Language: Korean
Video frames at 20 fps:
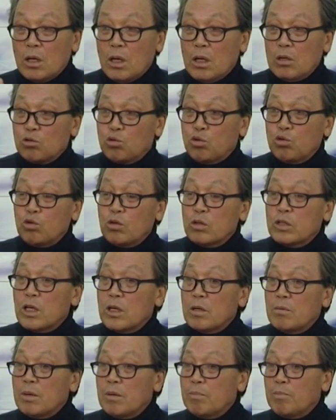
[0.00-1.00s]
아, 수소
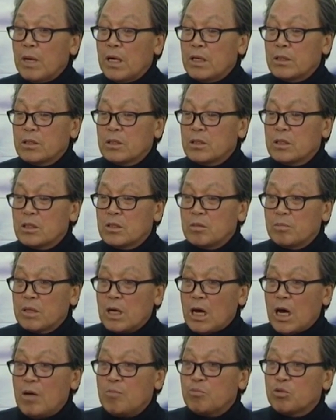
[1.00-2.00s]
산업만
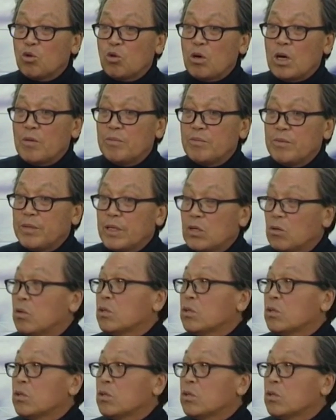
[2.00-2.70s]
발전시키면 암소가 없는데